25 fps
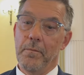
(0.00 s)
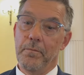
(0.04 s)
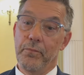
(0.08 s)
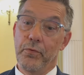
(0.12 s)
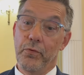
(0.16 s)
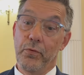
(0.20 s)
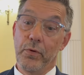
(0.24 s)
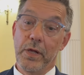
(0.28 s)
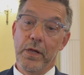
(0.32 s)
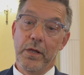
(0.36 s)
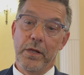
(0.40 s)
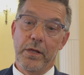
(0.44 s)

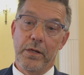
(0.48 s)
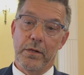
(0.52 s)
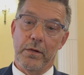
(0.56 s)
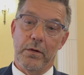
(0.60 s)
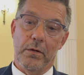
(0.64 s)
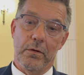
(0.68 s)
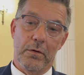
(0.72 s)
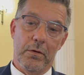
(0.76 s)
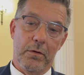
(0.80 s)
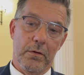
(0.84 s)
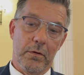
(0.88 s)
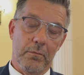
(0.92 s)
puissent
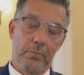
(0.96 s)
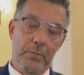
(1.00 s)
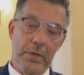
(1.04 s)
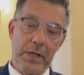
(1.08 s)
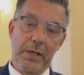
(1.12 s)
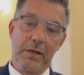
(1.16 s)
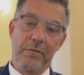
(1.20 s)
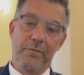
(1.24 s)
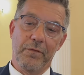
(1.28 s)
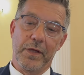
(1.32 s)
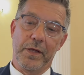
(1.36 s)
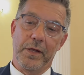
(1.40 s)
euh,
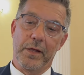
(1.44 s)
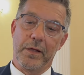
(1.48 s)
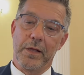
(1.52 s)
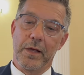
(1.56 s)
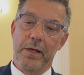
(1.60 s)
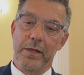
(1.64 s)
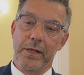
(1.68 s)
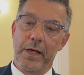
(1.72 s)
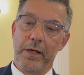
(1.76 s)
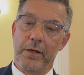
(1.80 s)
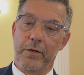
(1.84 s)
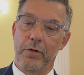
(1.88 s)
bénéficier
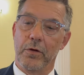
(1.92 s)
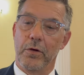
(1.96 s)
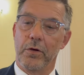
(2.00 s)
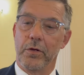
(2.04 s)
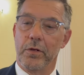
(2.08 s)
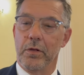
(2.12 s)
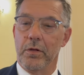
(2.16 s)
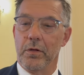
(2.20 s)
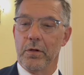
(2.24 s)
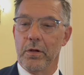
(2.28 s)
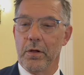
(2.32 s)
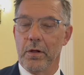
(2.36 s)
d'un
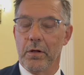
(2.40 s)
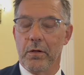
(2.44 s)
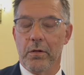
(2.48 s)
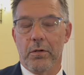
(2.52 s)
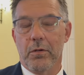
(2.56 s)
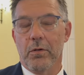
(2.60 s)
accueil euh,